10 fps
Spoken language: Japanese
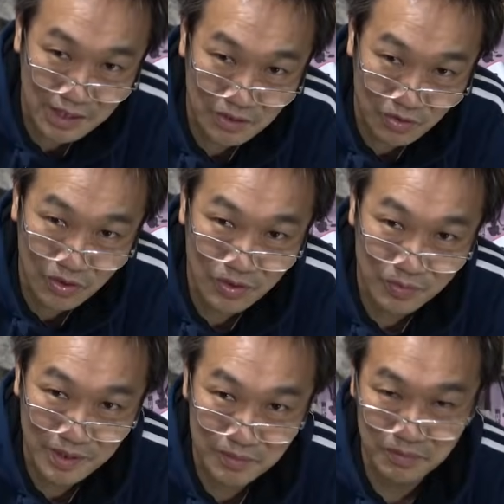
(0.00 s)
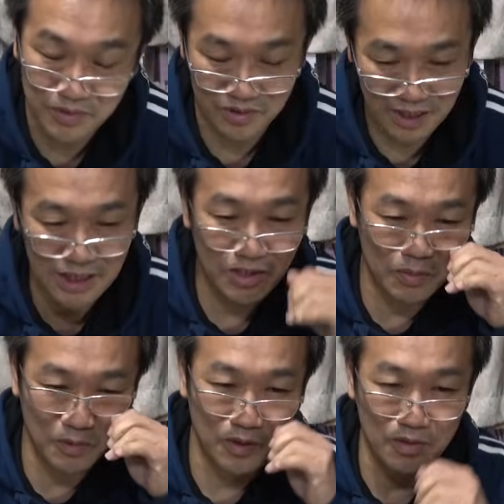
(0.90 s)
いけど多分難しい
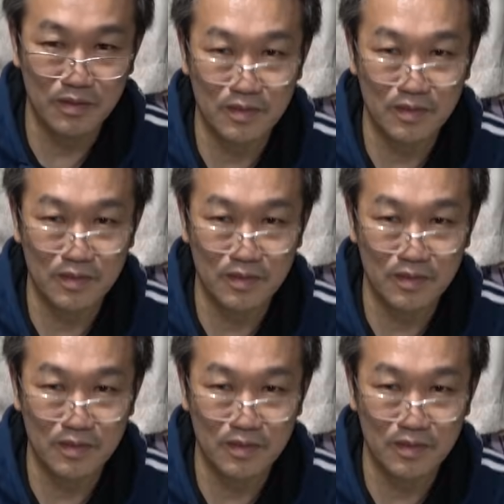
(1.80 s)
と思う、